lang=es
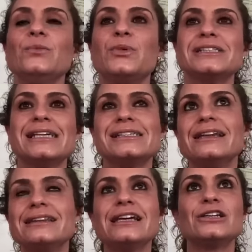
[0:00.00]
pues de
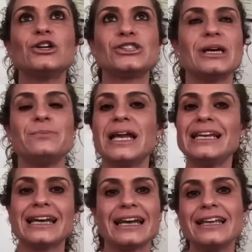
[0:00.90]
sentirnos siempre
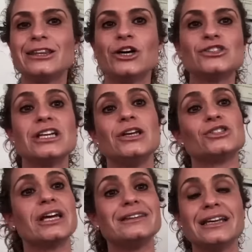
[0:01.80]
ligeritos y no
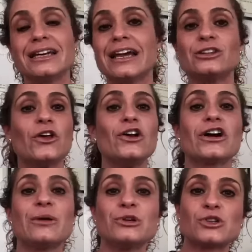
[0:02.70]
sentir que todo
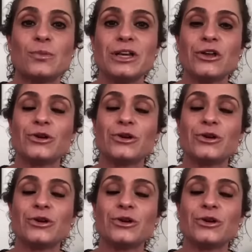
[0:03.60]
lo que hemos comido